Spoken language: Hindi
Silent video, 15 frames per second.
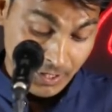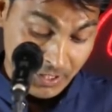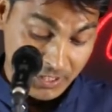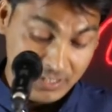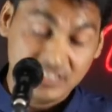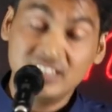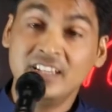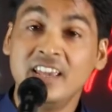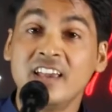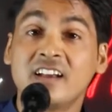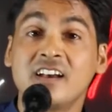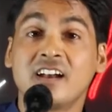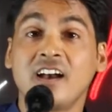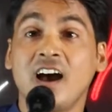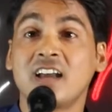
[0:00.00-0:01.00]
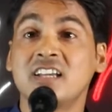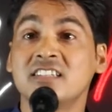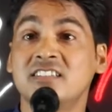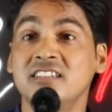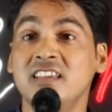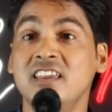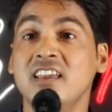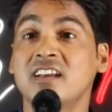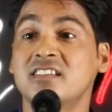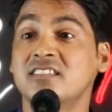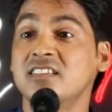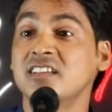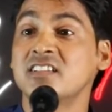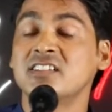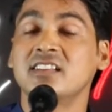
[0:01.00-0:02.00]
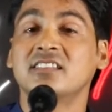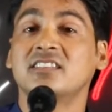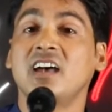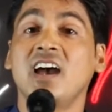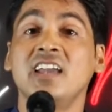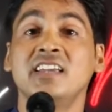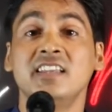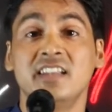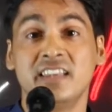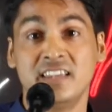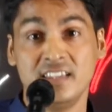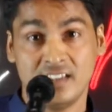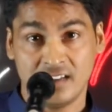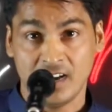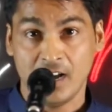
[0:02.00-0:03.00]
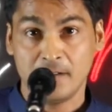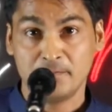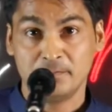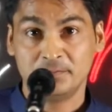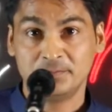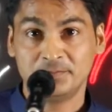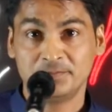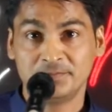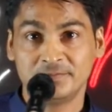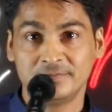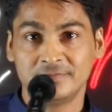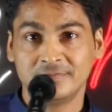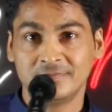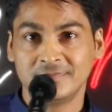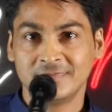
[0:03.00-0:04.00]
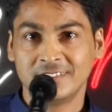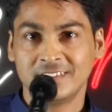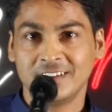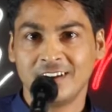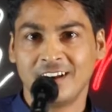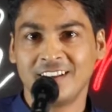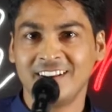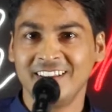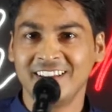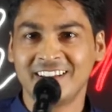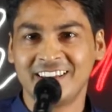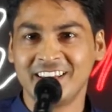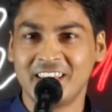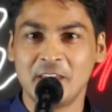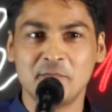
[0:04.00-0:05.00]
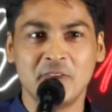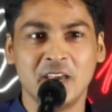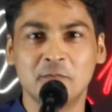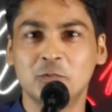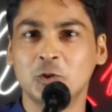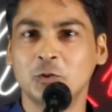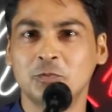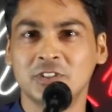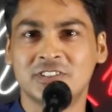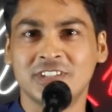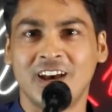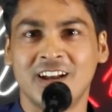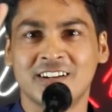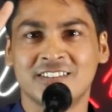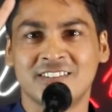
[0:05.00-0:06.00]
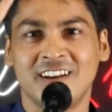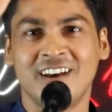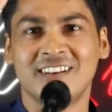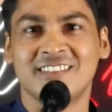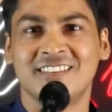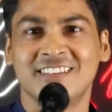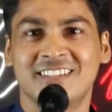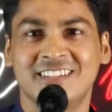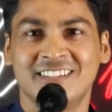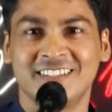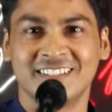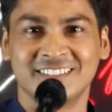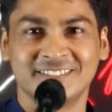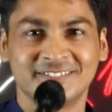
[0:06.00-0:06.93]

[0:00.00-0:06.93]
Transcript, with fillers: किसी एक का किसी एक से चलता ही नहीं काम हर एक के महबूब चार चार देखिए